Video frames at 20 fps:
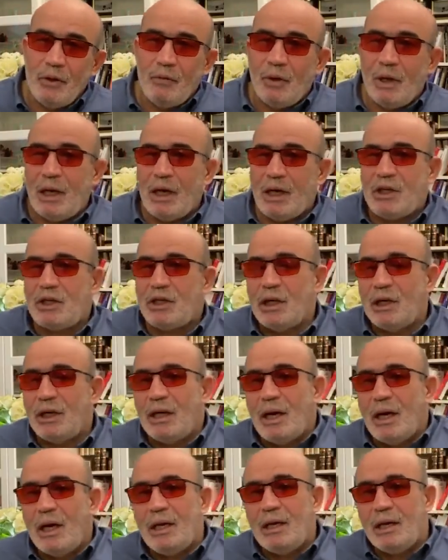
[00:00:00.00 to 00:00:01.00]
ولا
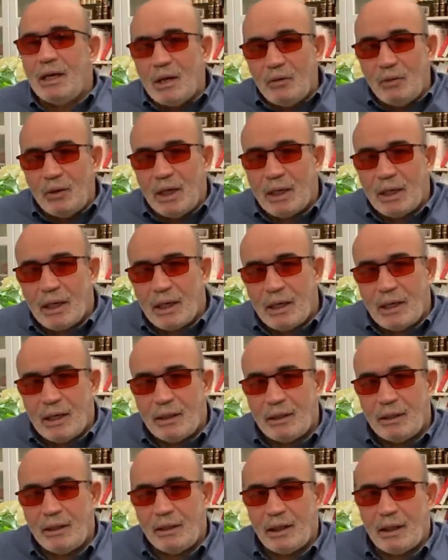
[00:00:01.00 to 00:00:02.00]
يشتريها إلا أولئك
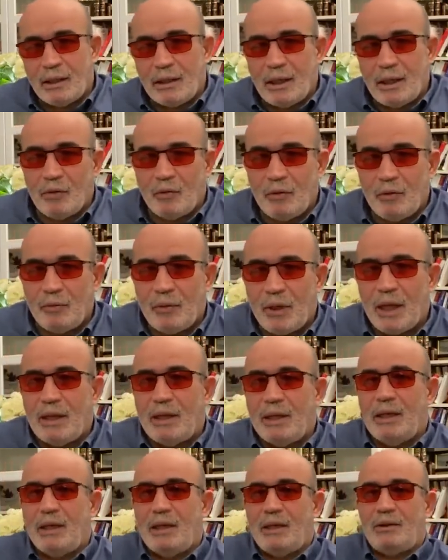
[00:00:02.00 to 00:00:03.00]
الذين لديهم
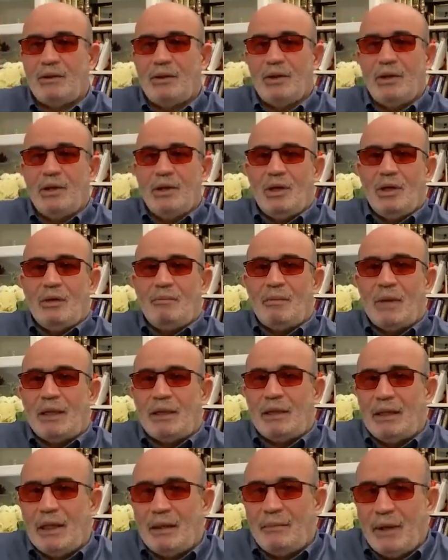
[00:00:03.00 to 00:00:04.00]
إمكانيات
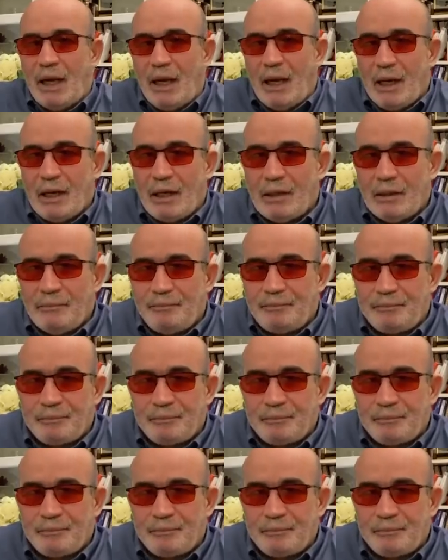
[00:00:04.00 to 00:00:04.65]
مادية بحق